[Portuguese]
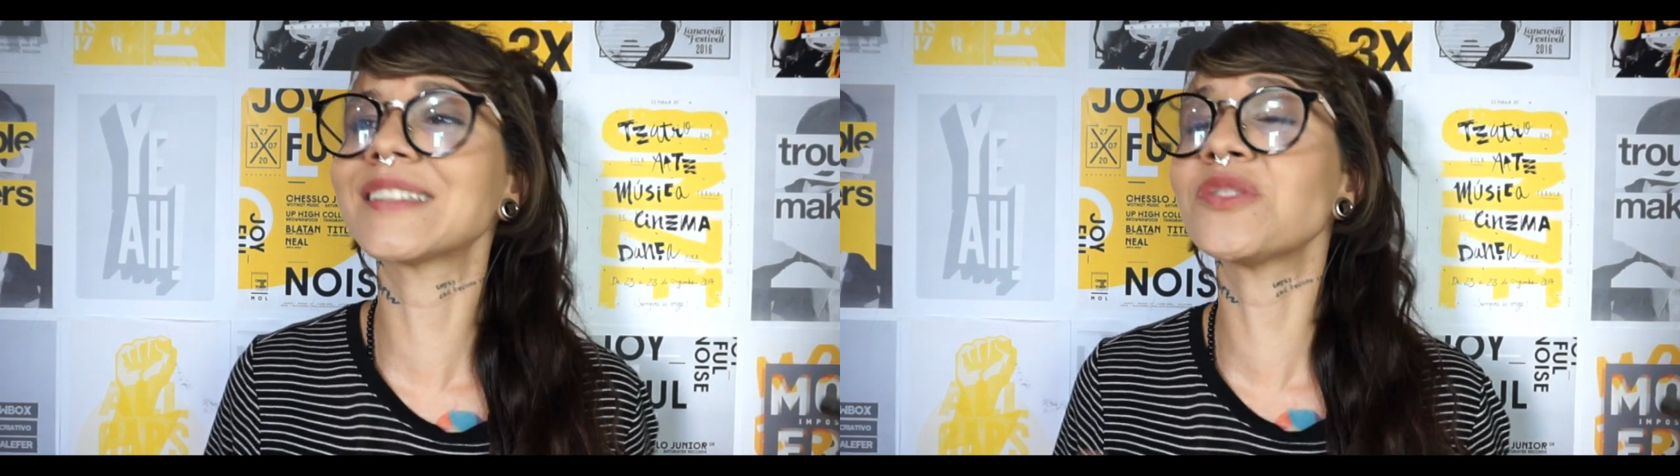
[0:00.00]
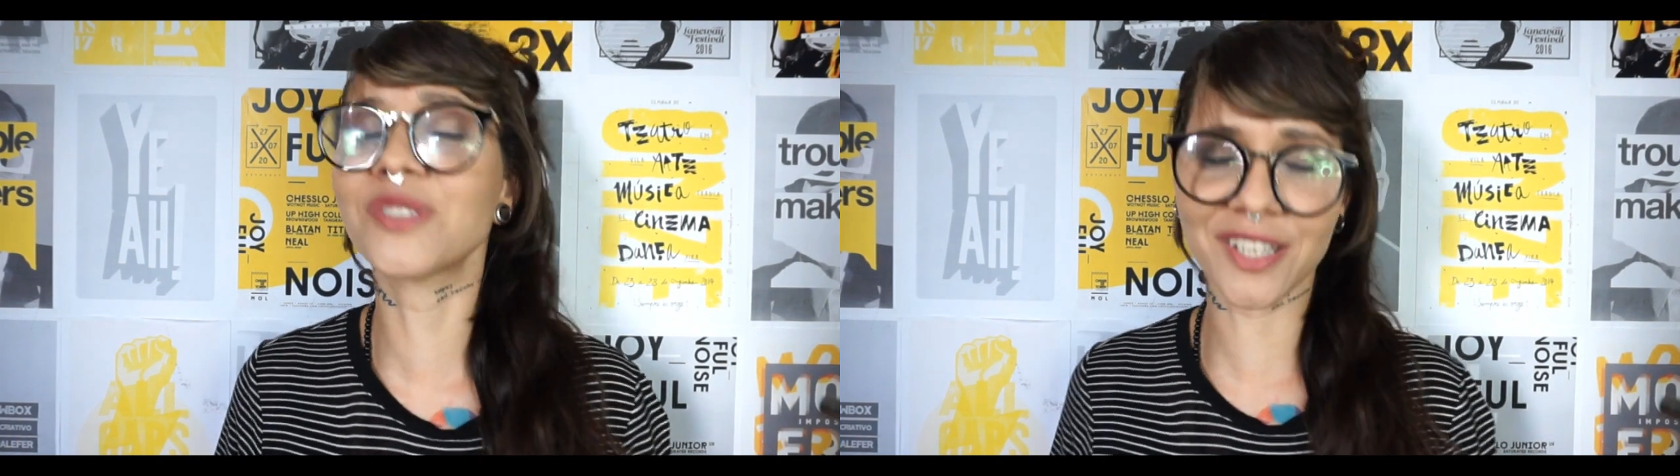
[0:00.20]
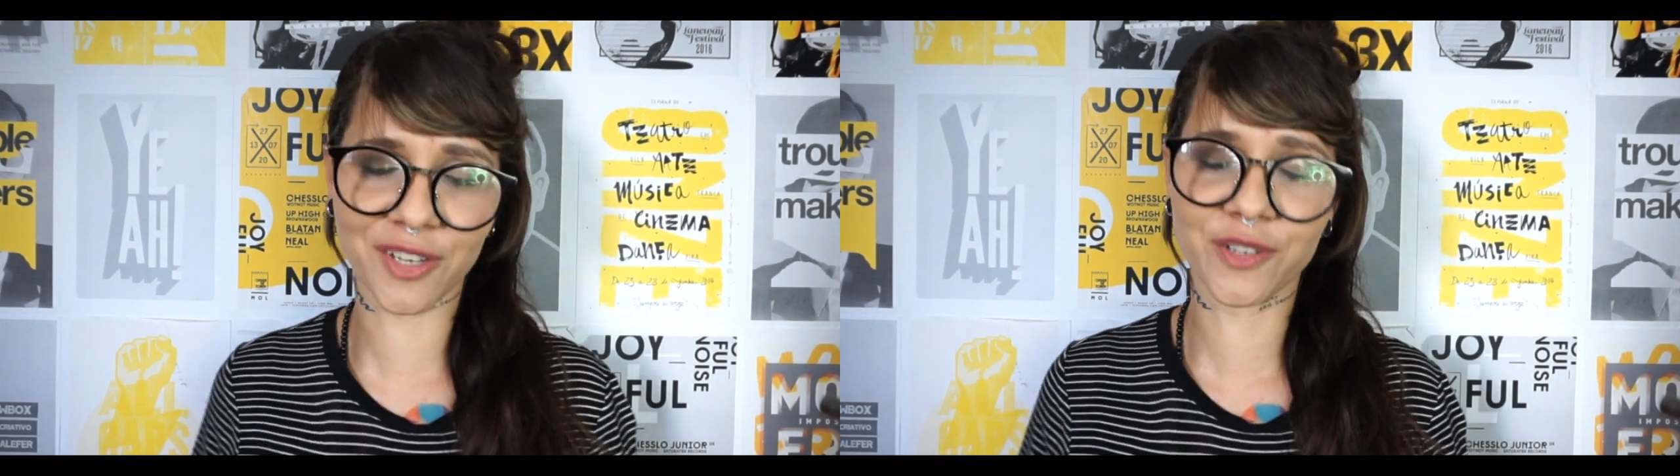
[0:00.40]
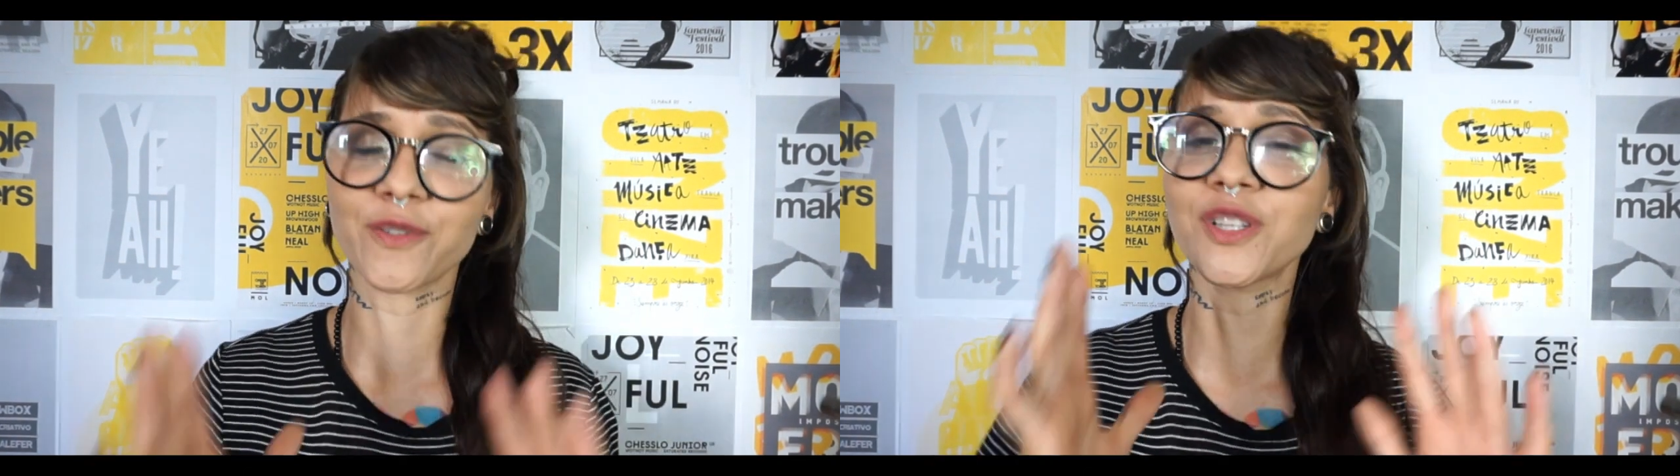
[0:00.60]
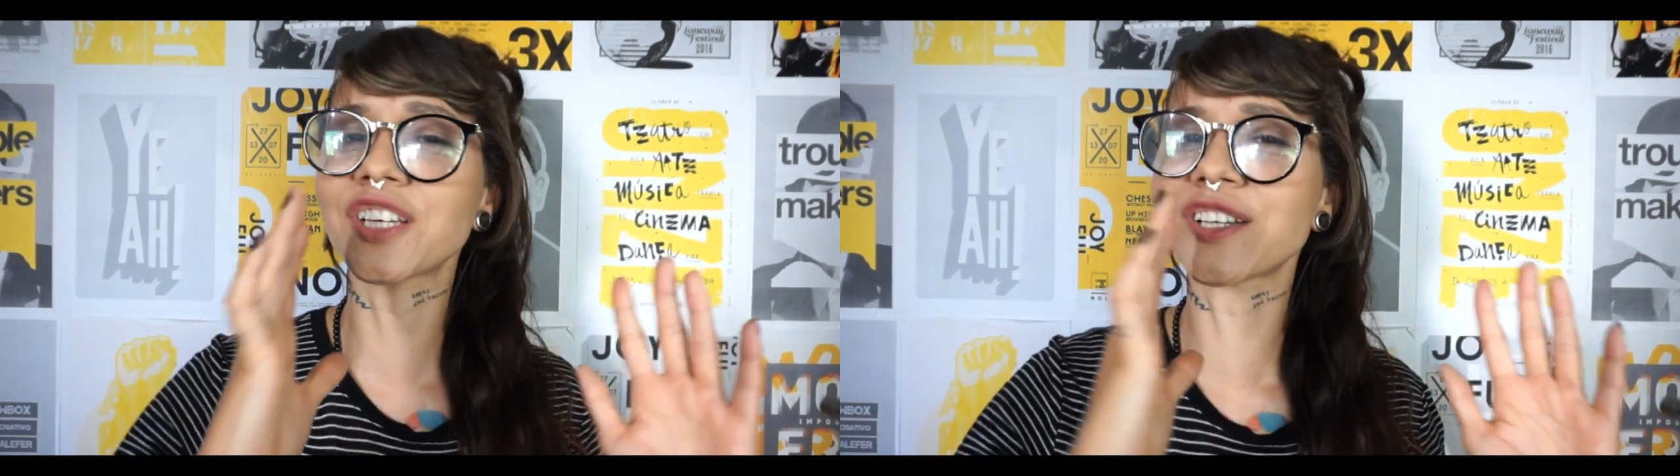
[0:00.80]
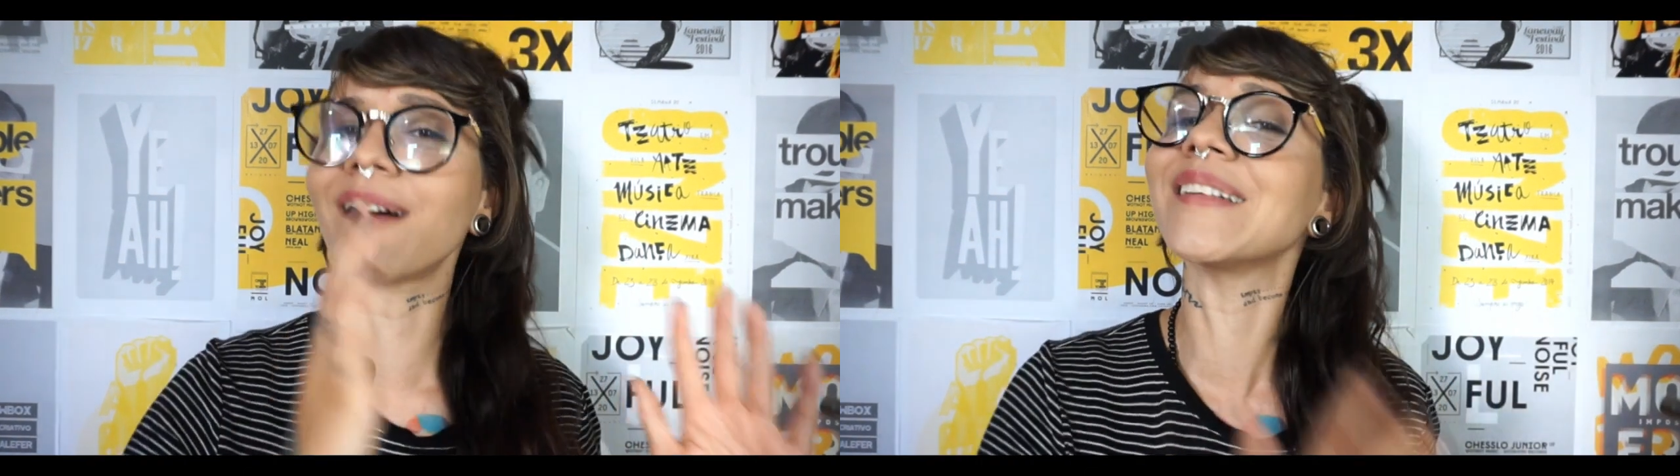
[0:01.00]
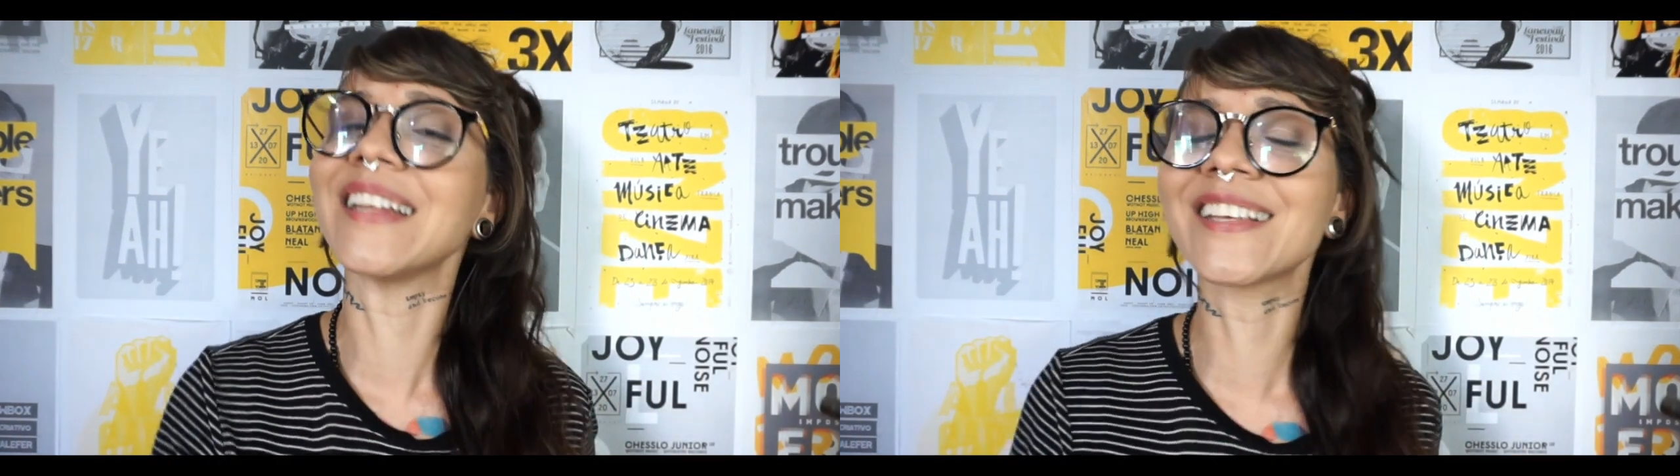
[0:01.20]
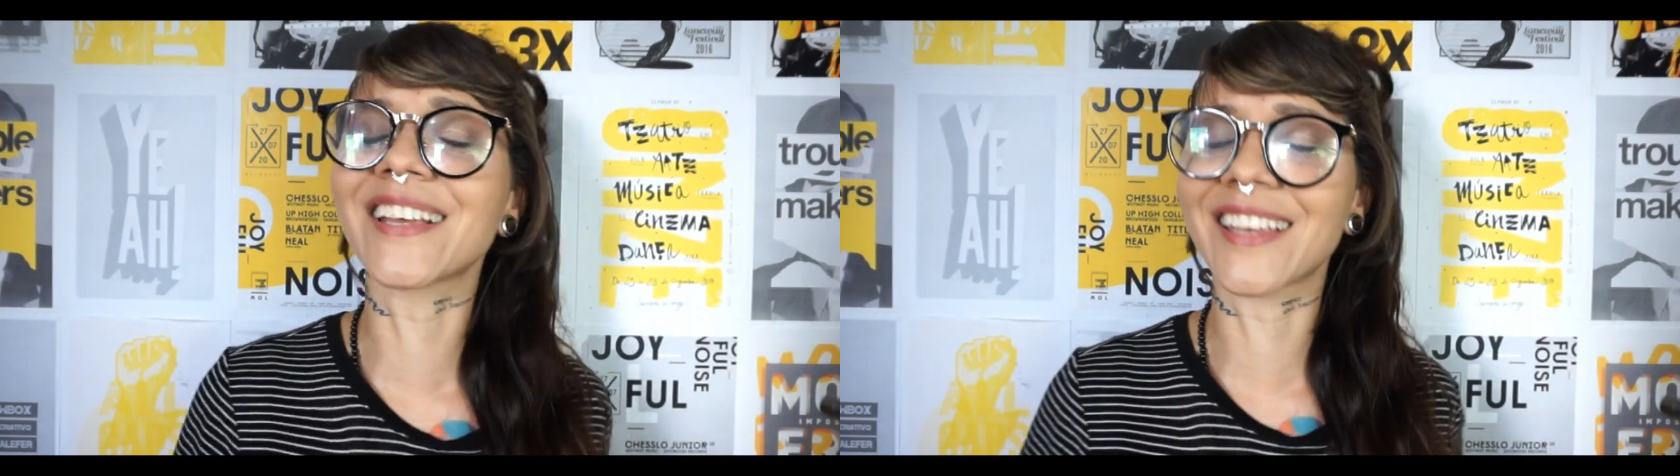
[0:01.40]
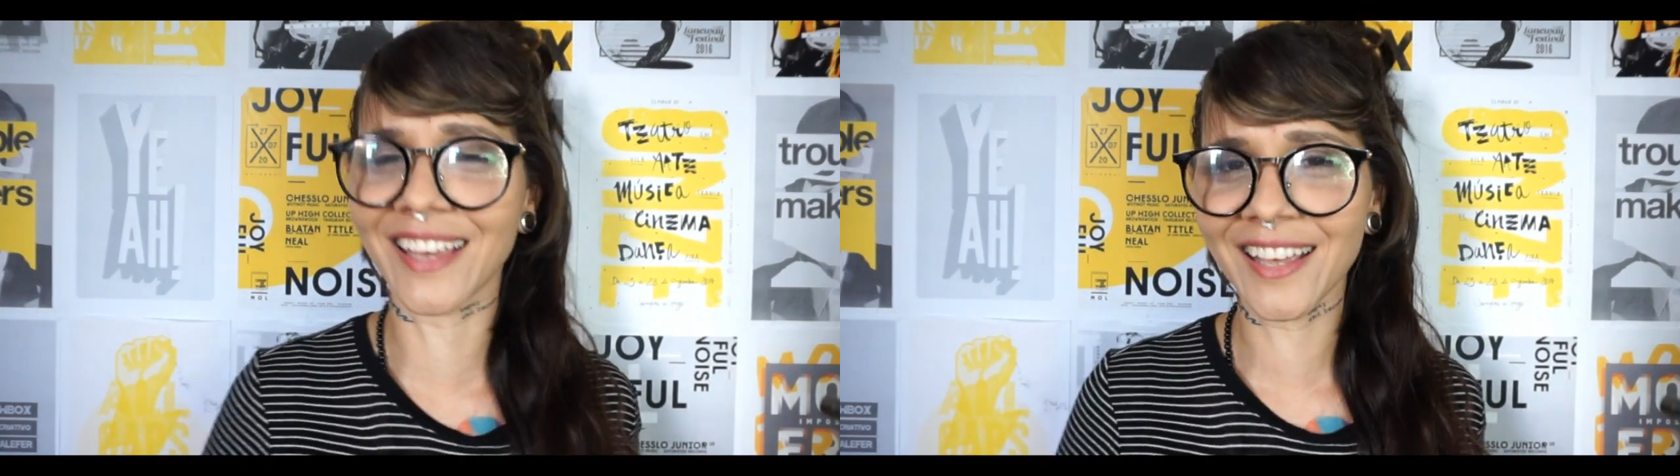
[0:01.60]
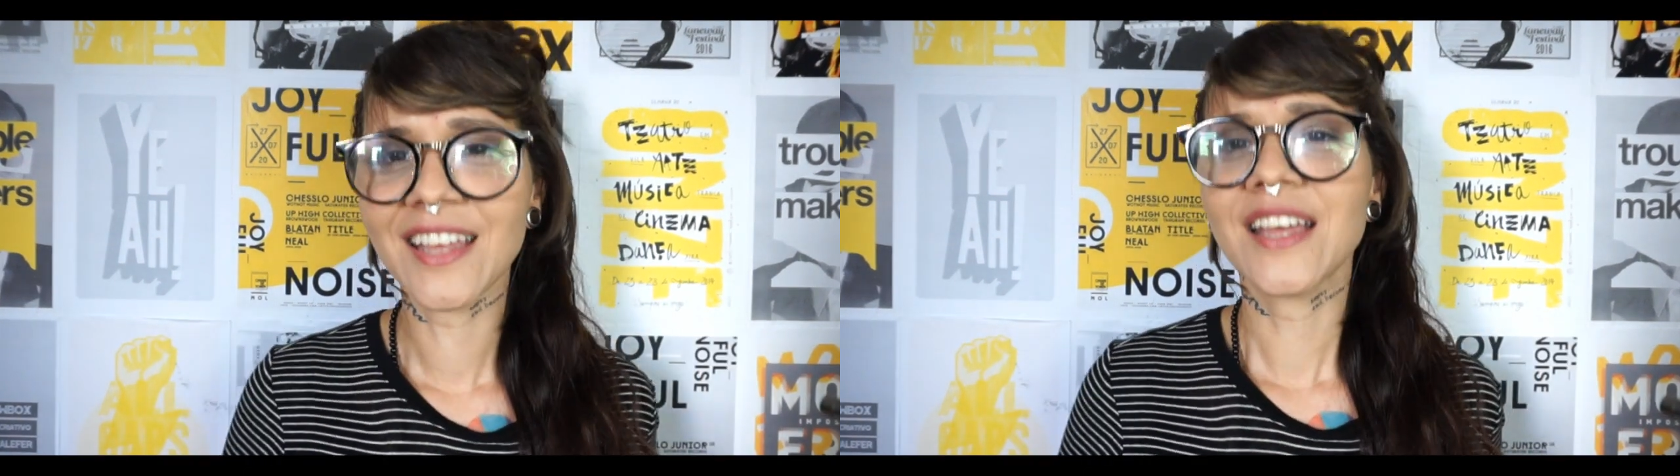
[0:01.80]
Então é o seguinte, eu vou deixar o link
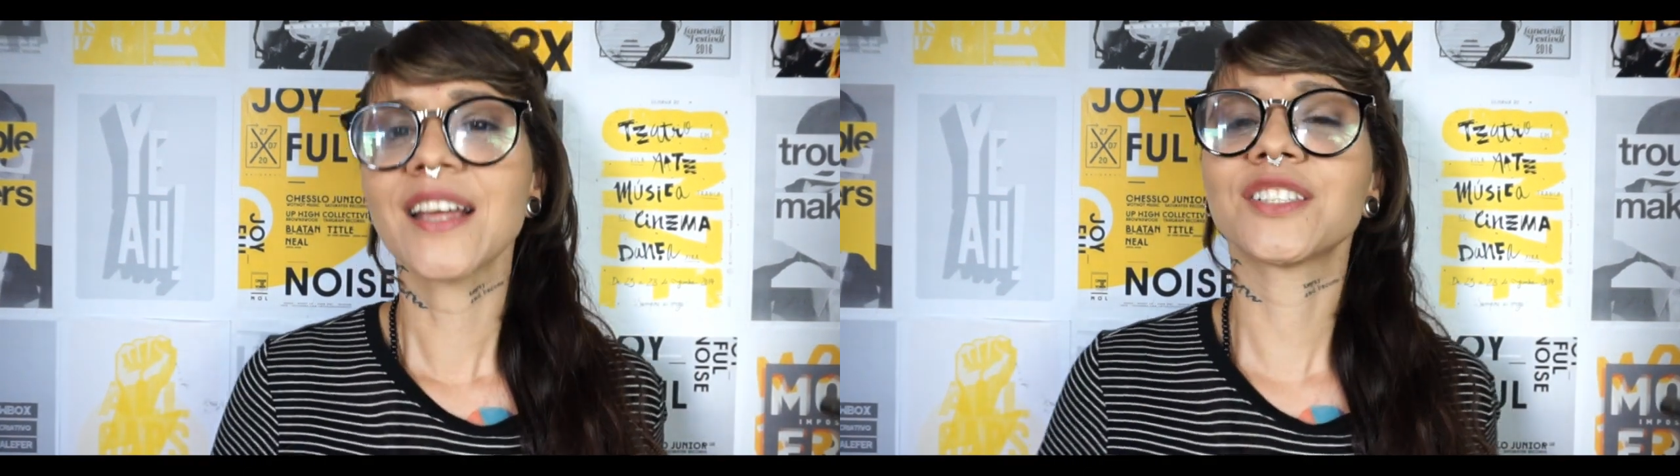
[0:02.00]
aqui